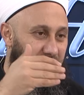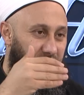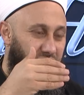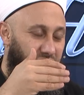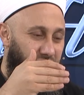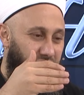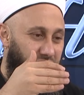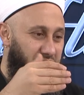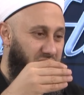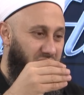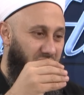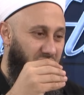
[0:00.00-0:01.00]
e,
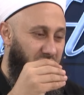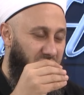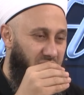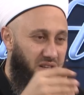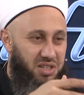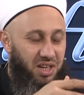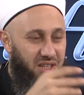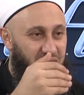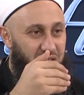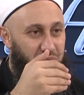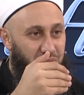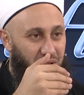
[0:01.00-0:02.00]
işte
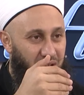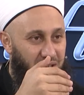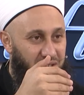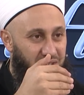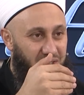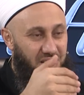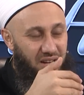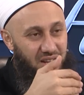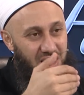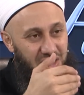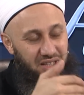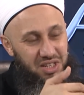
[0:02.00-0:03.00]
necaset mahallinden
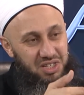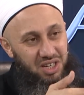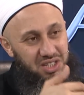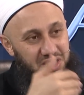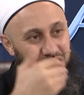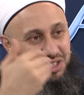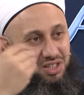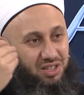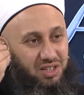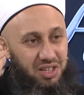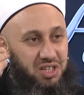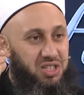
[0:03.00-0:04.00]

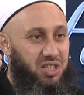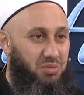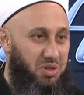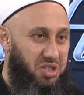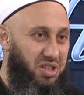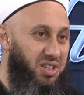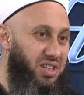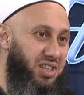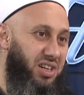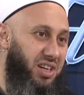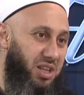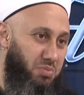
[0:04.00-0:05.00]
necasetin iç çamaşırını
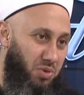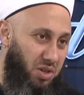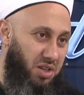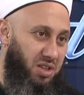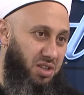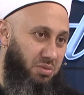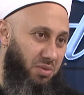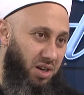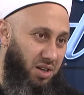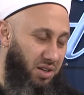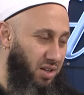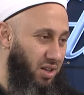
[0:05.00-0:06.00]
kirletme
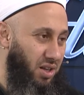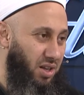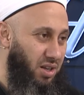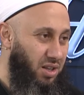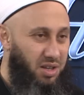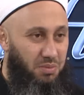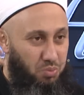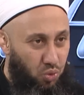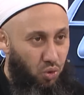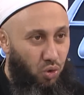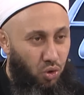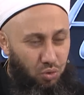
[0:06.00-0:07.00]
ihtimali. Evet. Ki
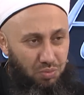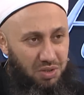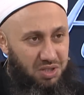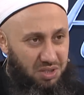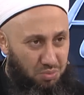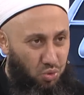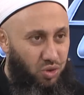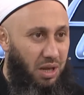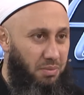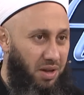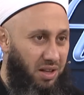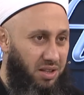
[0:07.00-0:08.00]
bu olması
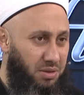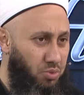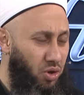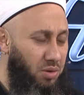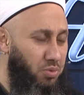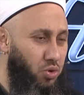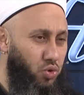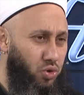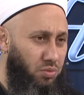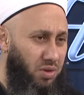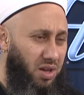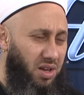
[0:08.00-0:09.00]
muhtemeldir. Böyle hı hı. bir
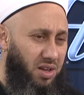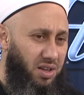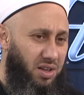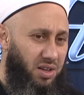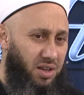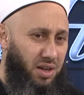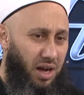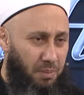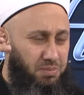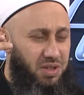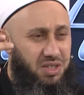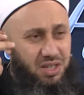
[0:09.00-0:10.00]
durum e,
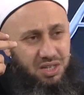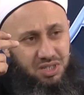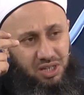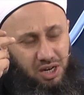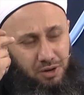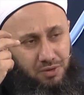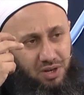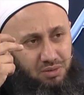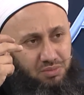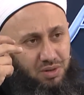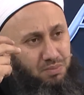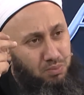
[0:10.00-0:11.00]
abdeste zarar verir
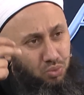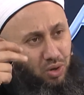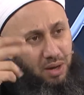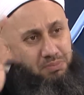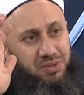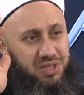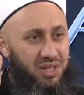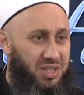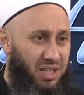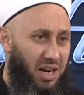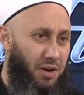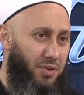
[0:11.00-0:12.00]
mi? Bu abdeste
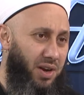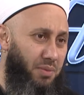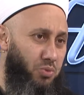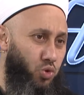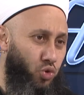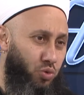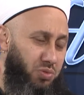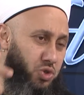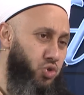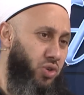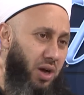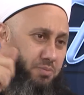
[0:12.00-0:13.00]
zarar veren bir durum değil.
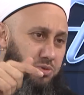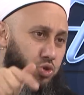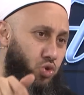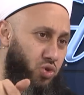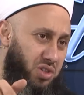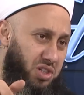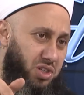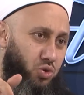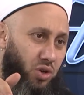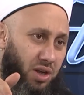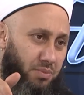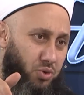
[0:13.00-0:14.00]
Çünkü abdest
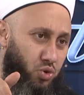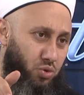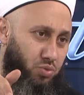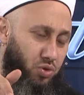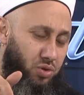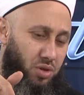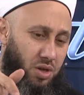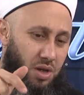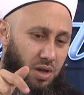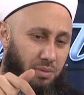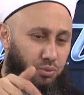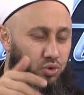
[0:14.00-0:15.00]
öncesinde olan bir durumdur. Hı hı.
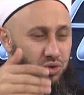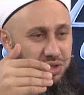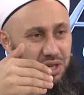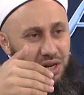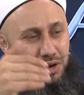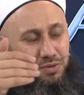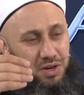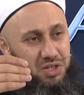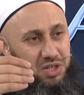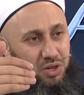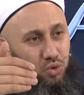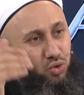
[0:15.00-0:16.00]
Bunun zarar
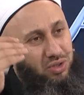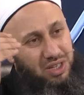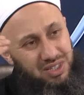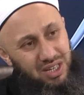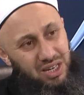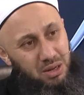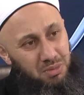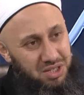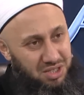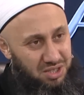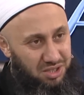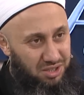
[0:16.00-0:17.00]
vereceği nokta ise
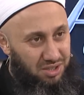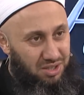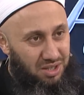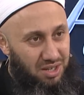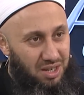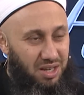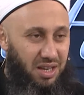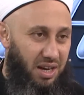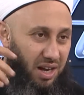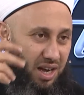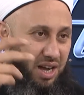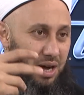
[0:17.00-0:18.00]
namazdır. Evet.
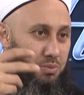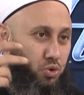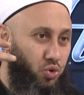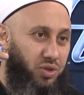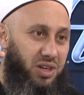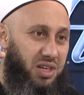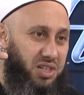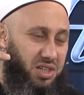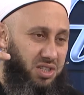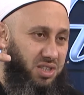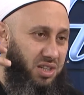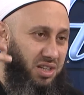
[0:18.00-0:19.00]
Yani hamilün
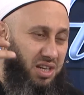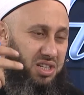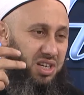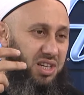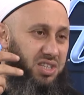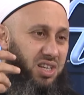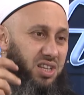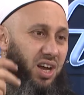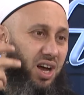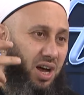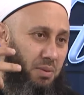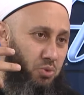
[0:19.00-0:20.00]
necesi, necasete
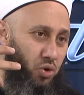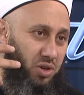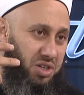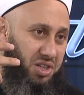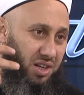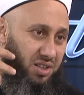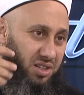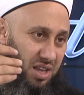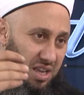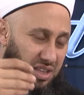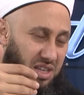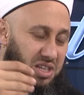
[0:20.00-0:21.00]
hamil olacaktır.
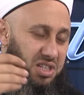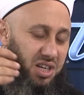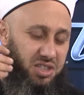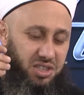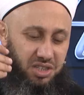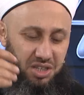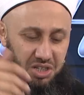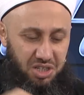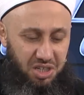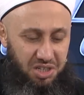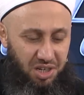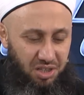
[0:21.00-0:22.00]
Hı.
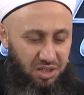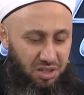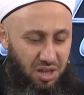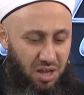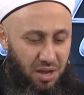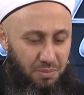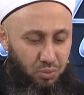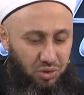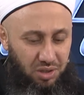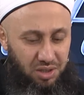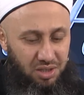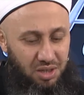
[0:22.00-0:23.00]
taşıyacaktır.
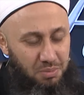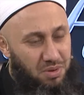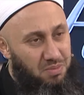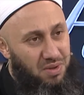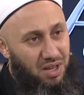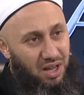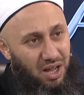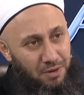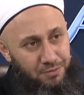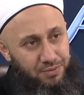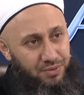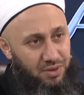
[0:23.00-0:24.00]
Burada da tabii bir
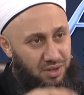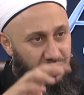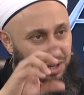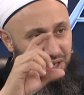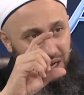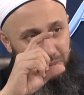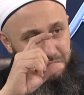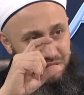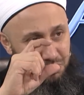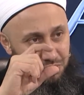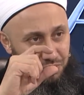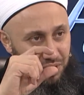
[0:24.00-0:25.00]
af e,
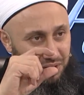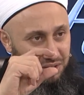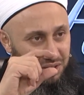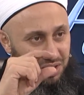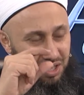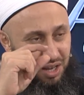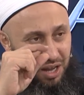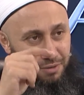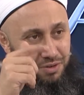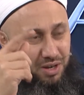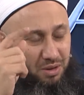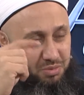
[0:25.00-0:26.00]
kapsamı vardır ki
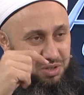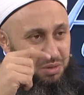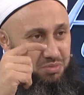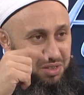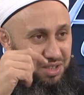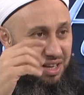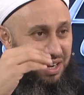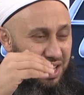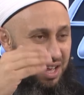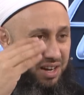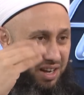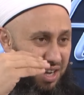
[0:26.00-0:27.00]
af kapsamından
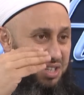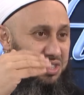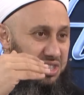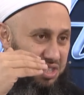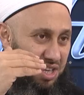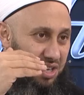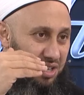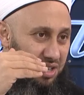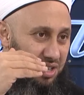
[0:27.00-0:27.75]
eğer az ise